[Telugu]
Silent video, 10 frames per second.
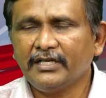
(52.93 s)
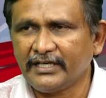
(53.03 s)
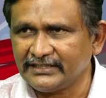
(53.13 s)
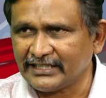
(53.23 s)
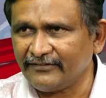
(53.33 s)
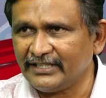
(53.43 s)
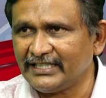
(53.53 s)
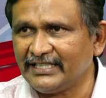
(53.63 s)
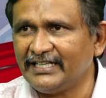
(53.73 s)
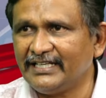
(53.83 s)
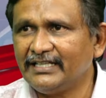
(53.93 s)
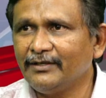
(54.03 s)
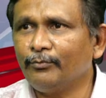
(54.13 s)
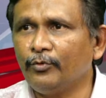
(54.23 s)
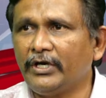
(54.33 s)
రీసర్వే చేయండి
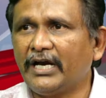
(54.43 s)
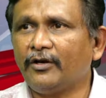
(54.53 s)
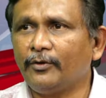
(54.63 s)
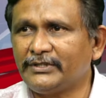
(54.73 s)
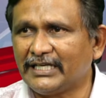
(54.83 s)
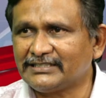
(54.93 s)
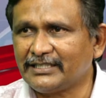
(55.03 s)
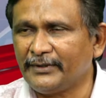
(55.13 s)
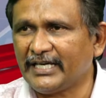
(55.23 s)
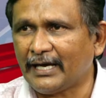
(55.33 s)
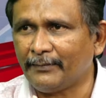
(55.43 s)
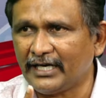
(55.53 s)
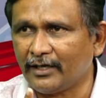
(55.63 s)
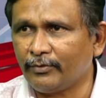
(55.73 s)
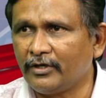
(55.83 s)
మూడేళ్లలోపు చేస్తే మీకు యాభై
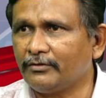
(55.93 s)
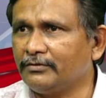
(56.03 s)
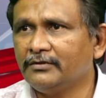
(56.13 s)
ఏళ్ల పాటు